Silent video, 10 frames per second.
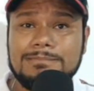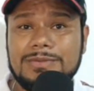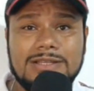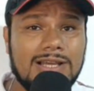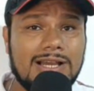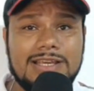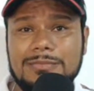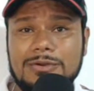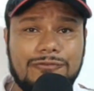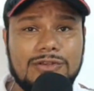E aí,
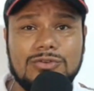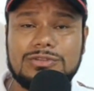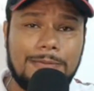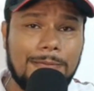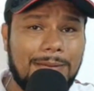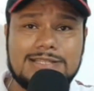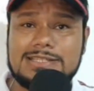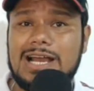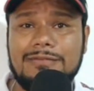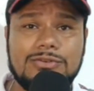meu filho, o tempo
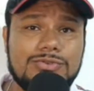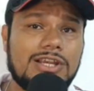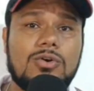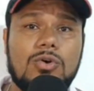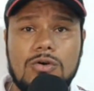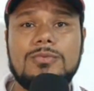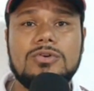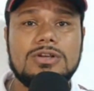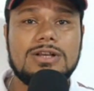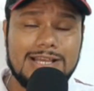passava e não tinha
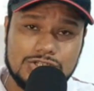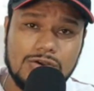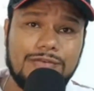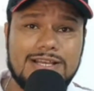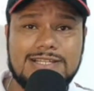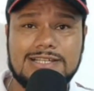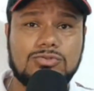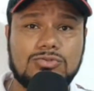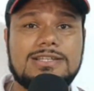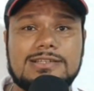como resolver essa
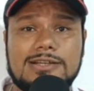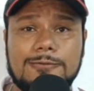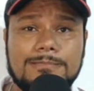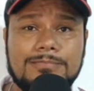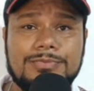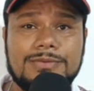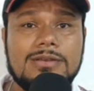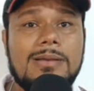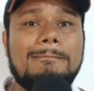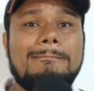situação.
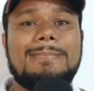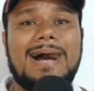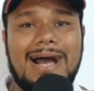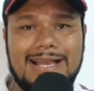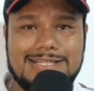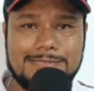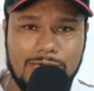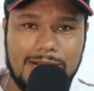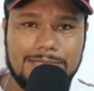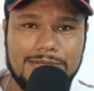Mas,
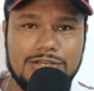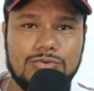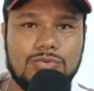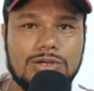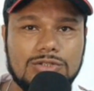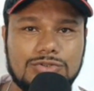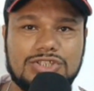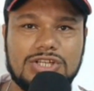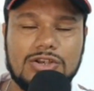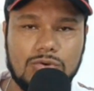meu amigo, quando
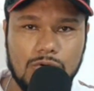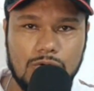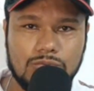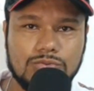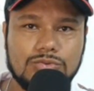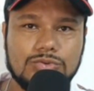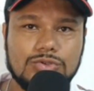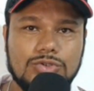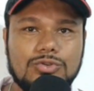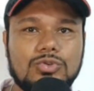chegou
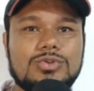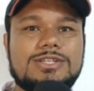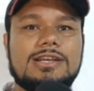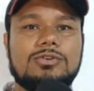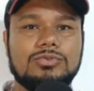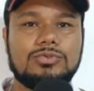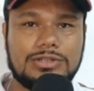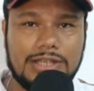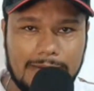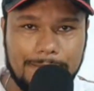no segundo
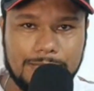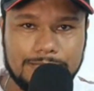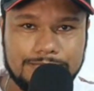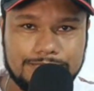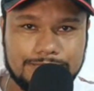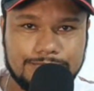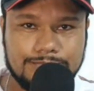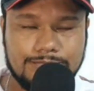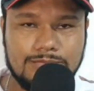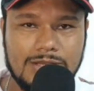tempo,
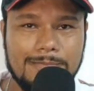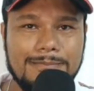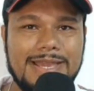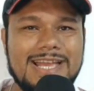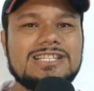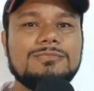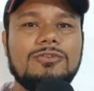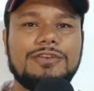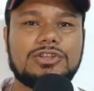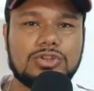mesmo
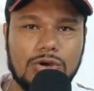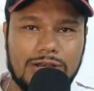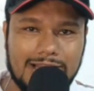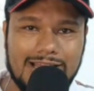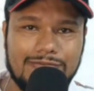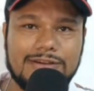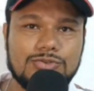Vitória levando o